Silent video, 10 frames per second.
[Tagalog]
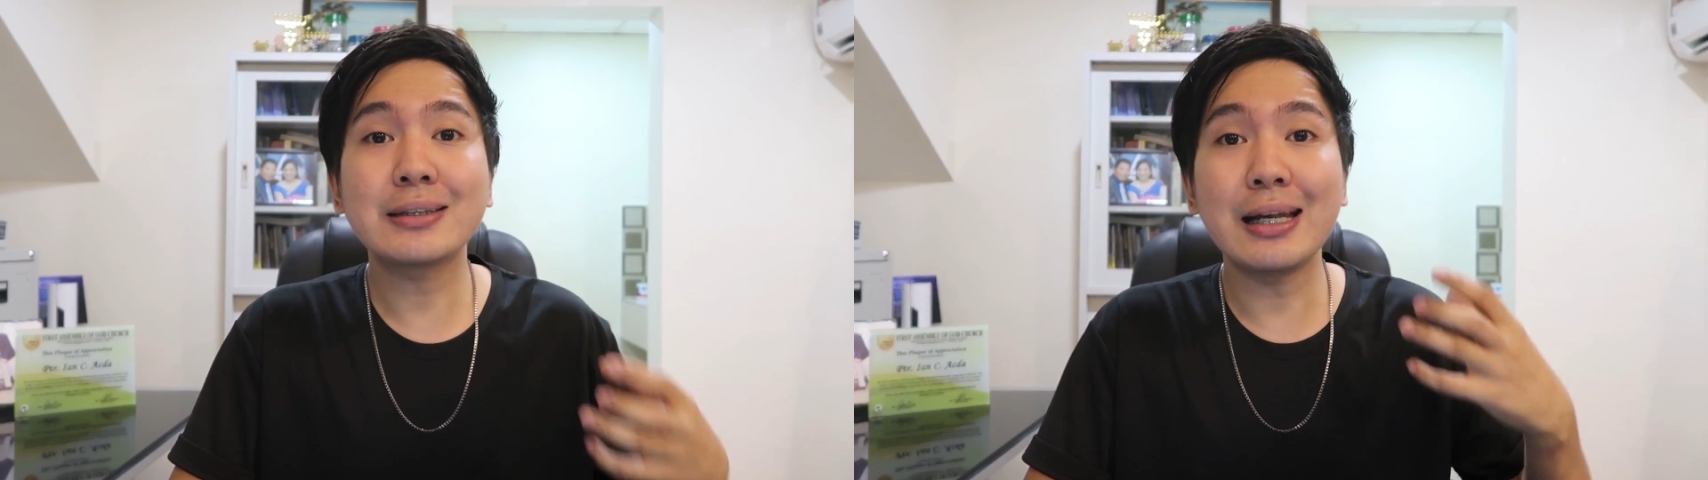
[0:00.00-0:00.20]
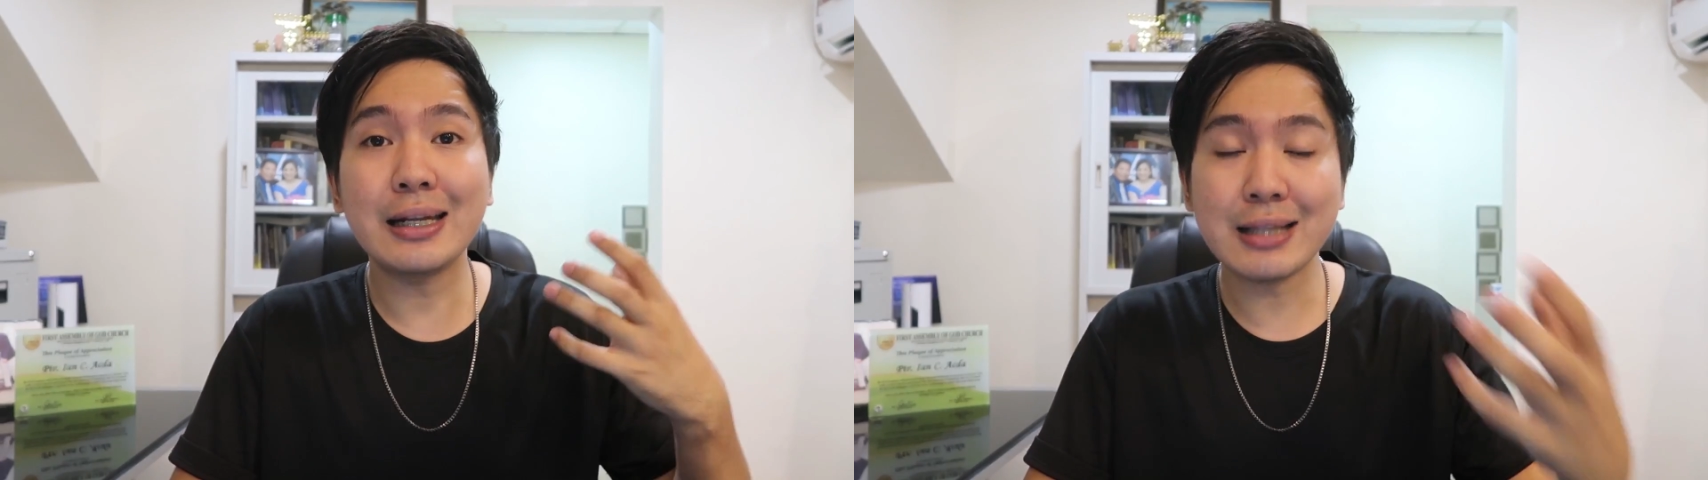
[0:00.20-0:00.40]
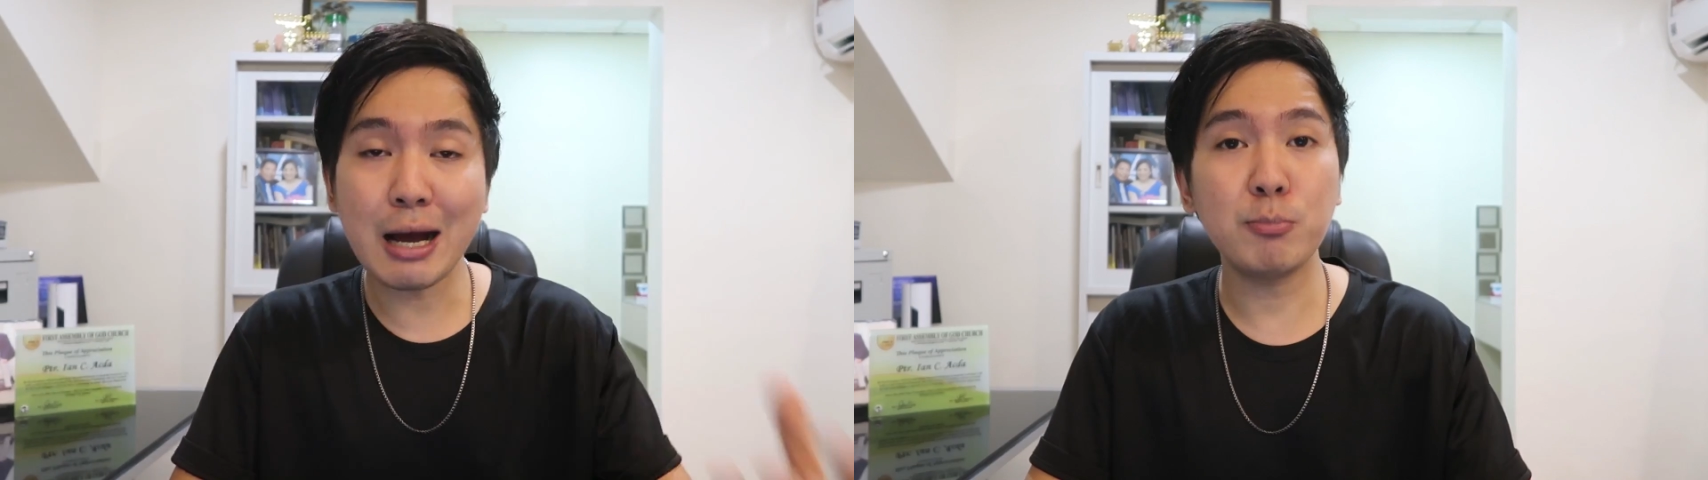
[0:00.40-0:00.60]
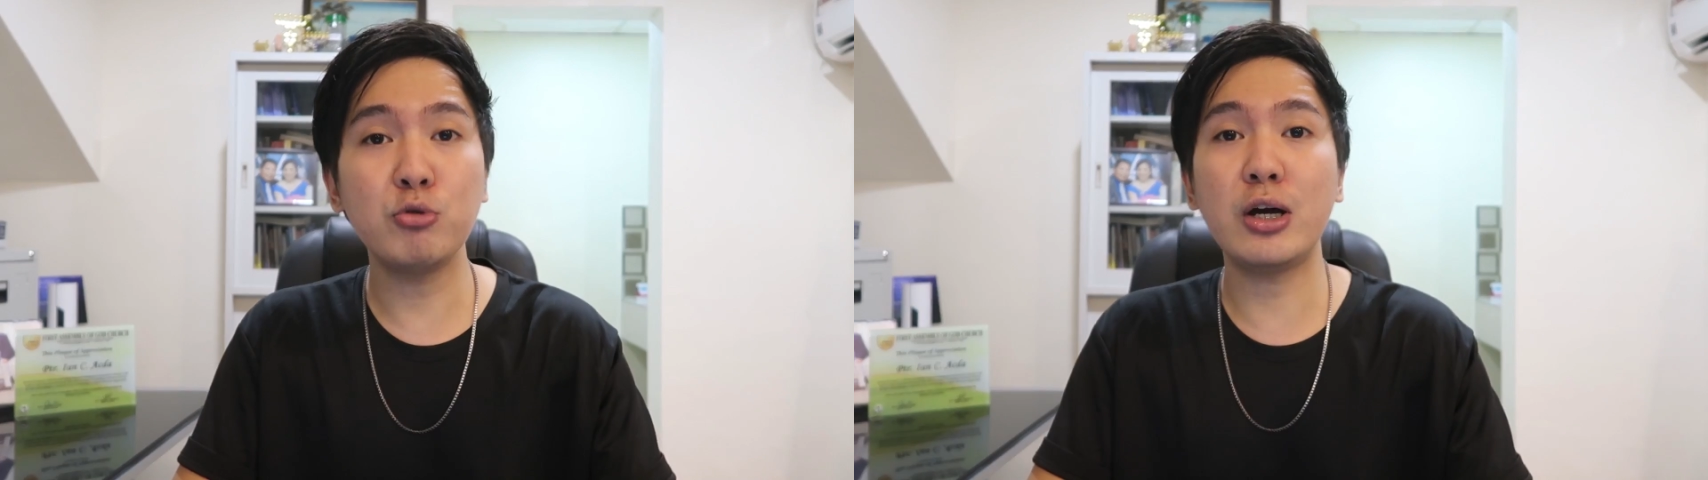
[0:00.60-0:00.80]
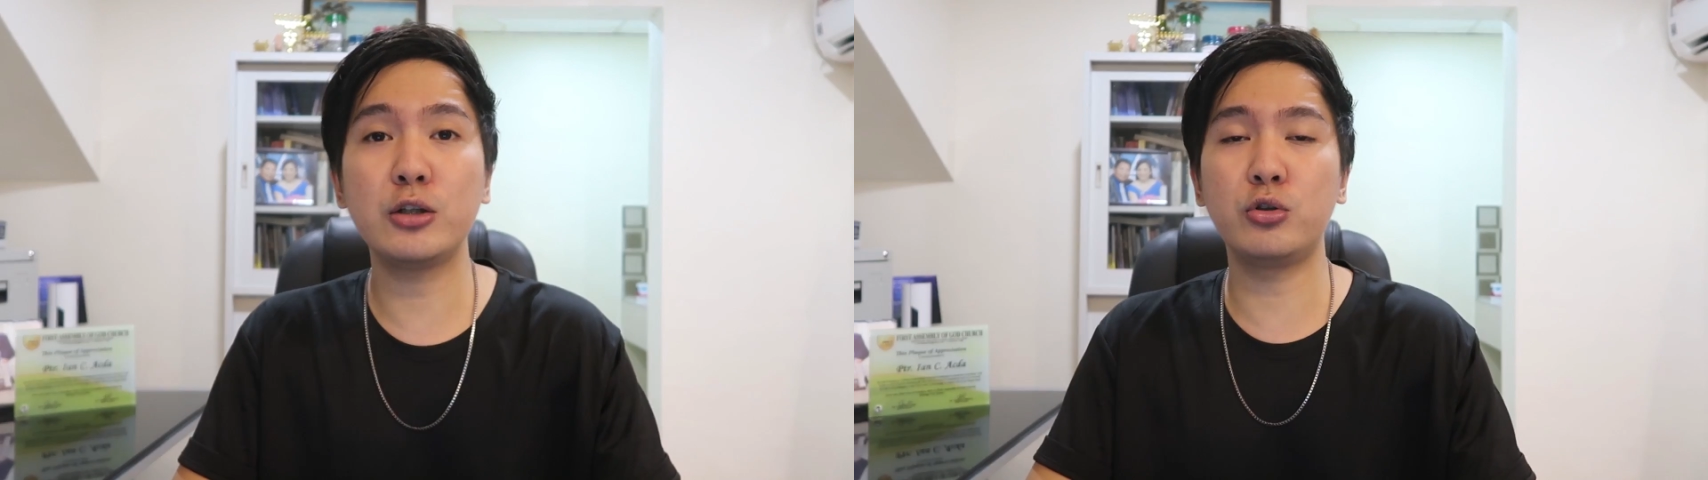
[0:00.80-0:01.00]
salita
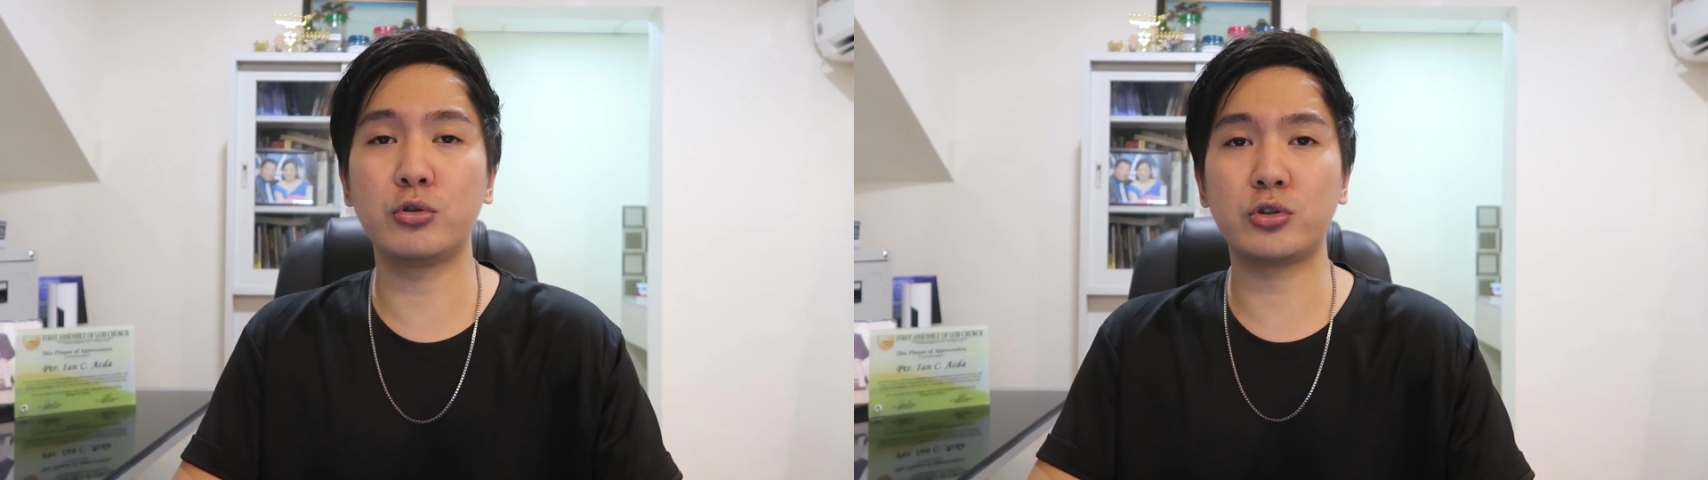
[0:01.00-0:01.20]
po ng